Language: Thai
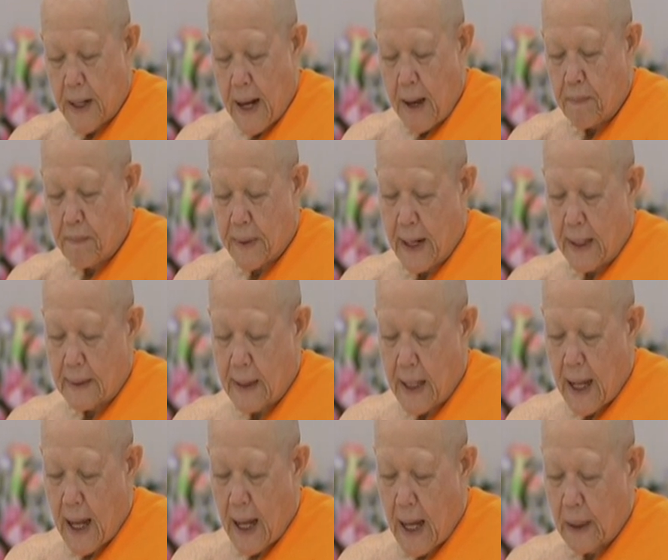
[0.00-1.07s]
พระประ
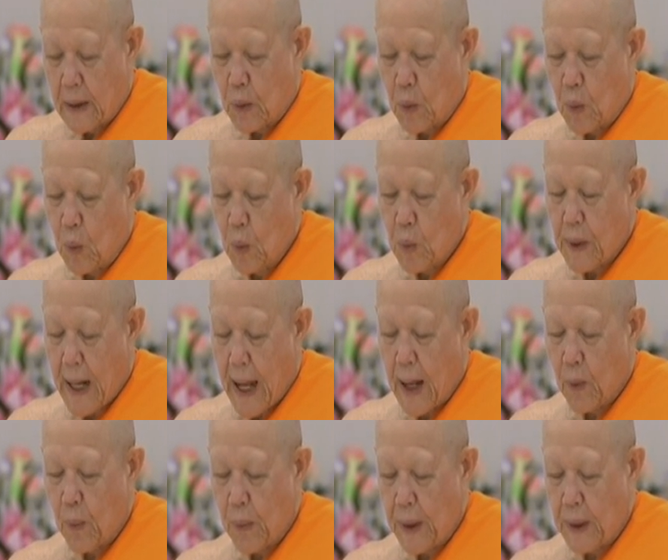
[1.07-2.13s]
ธานคุณ
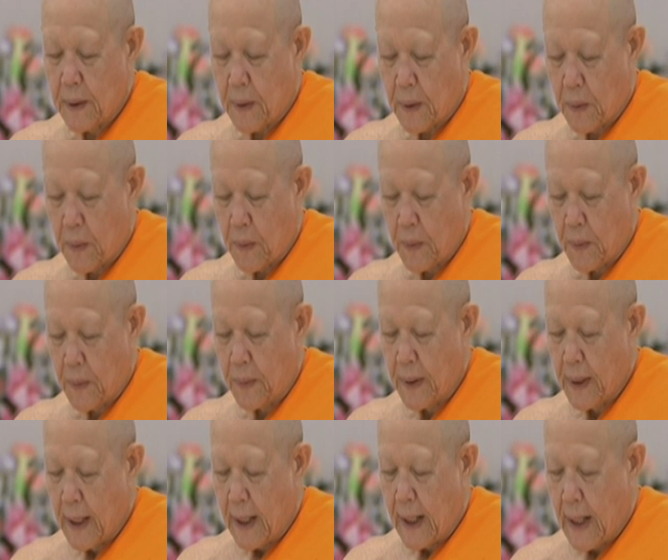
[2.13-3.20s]
วีโร
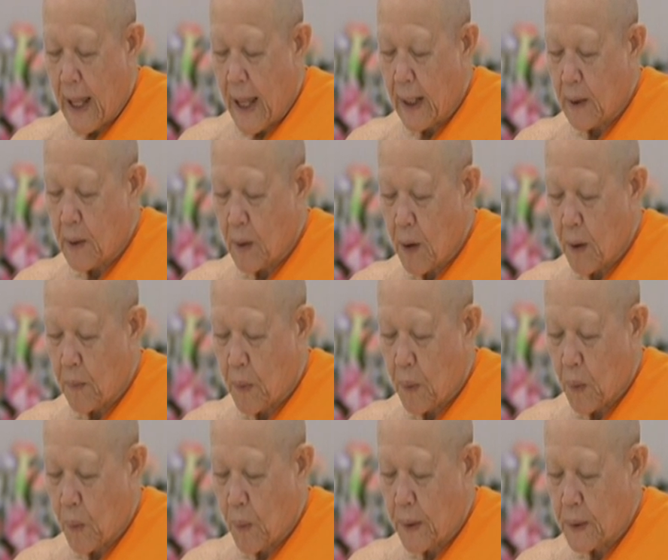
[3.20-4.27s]
และครอบค
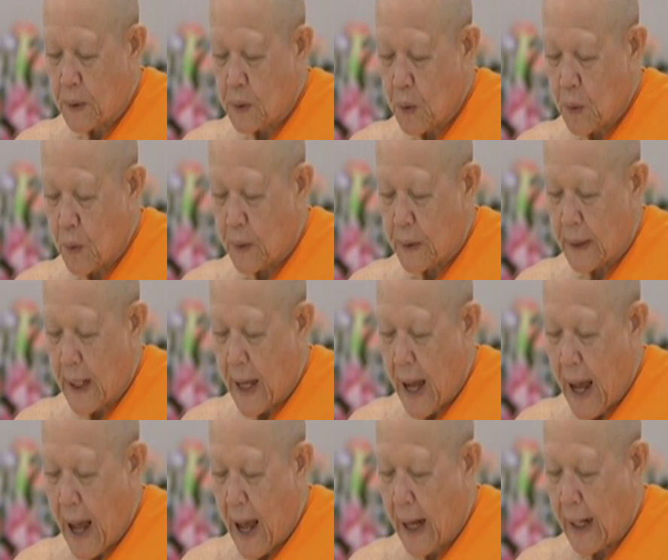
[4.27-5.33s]
รัวโชต
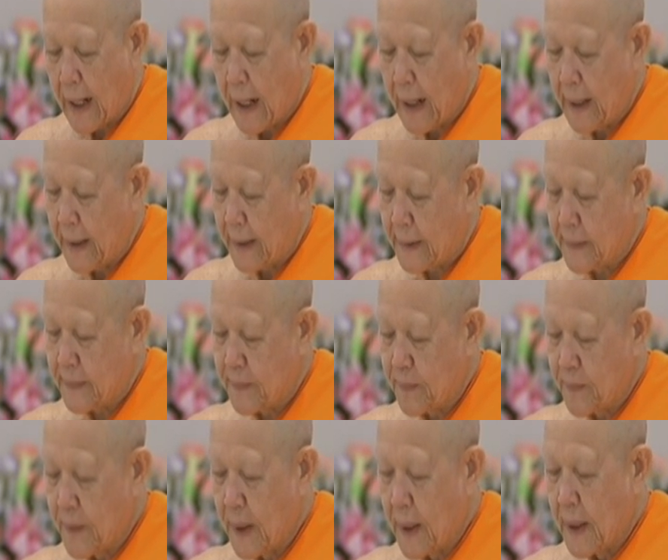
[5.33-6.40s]
อักคณิต
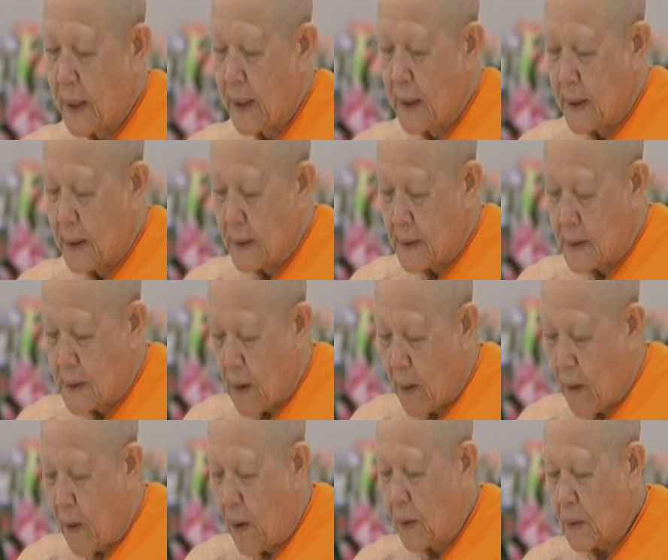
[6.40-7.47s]
ส
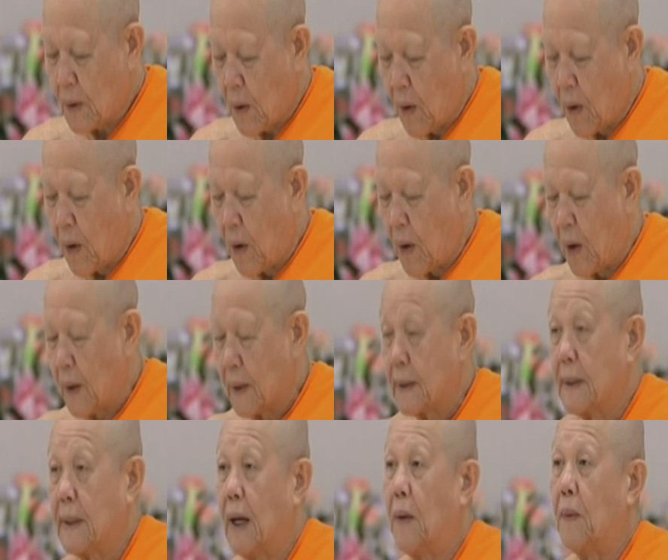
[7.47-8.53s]
องกอง
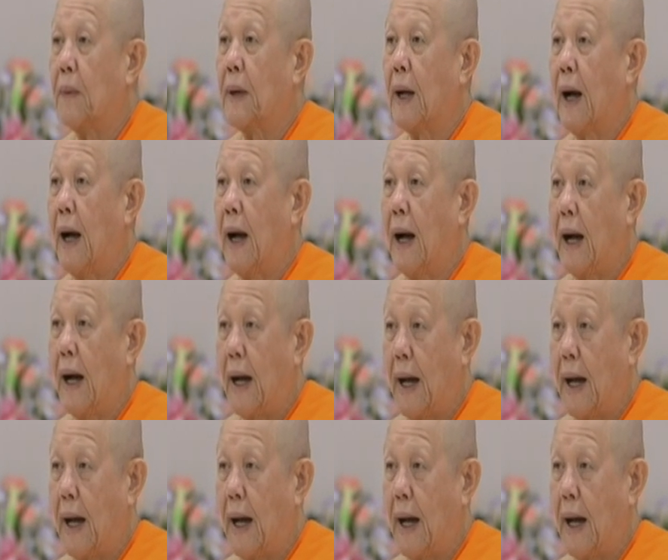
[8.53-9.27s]
เจ้าคา